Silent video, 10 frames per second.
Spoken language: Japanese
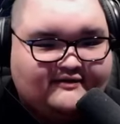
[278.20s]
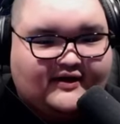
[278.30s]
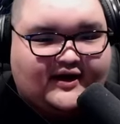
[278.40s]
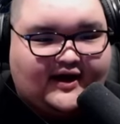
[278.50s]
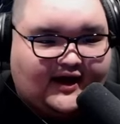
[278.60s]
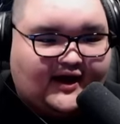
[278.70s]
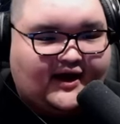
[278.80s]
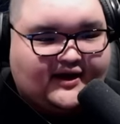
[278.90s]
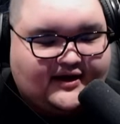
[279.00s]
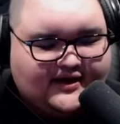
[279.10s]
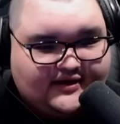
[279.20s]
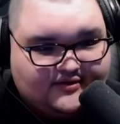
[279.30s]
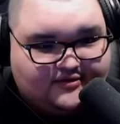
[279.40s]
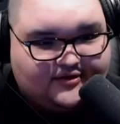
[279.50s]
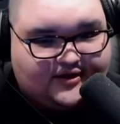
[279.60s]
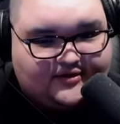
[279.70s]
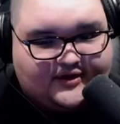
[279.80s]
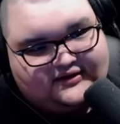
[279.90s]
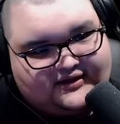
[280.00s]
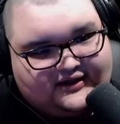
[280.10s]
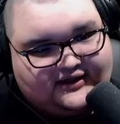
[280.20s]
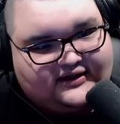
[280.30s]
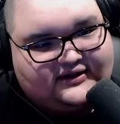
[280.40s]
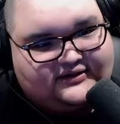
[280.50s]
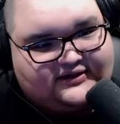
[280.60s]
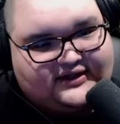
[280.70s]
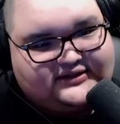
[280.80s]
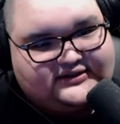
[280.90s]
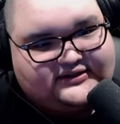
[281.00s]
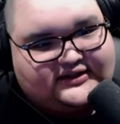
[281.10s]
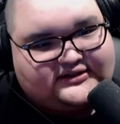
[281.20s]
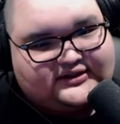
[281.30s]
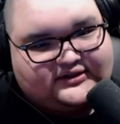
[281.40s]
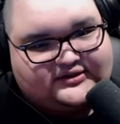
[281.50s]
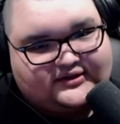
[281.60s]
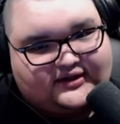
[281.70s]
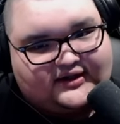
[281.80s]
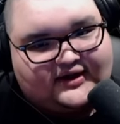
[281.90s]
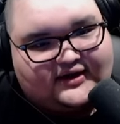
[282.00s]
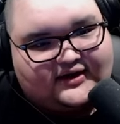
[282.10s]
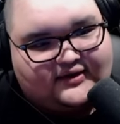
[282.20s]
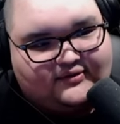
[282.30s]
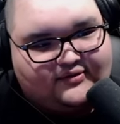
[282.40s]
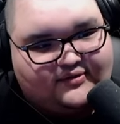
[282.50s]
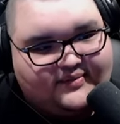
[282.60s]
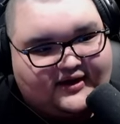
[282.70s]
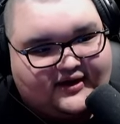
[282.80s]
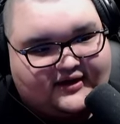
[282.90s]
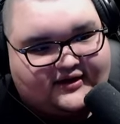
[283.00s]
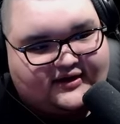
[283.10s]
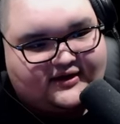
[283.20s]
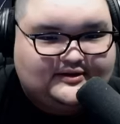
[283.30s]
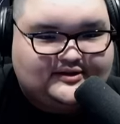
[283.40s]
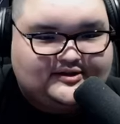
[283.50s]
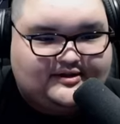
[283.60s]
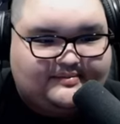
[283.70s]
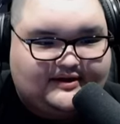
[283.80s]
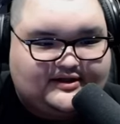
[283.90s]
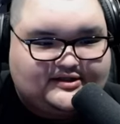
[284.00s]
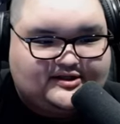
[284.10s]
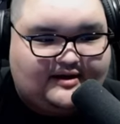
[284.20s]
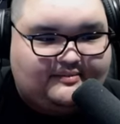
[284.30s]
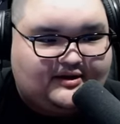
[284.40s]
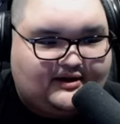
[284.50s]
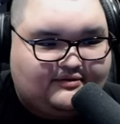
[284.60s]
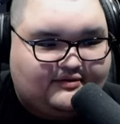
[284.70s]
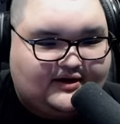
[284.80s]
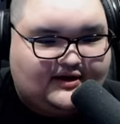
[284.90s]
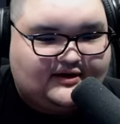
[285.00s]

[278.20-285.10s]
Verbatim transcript: はね結構ね戦い方勘違いしてる人がね多めだからねじゃあ負け試合見に行こうか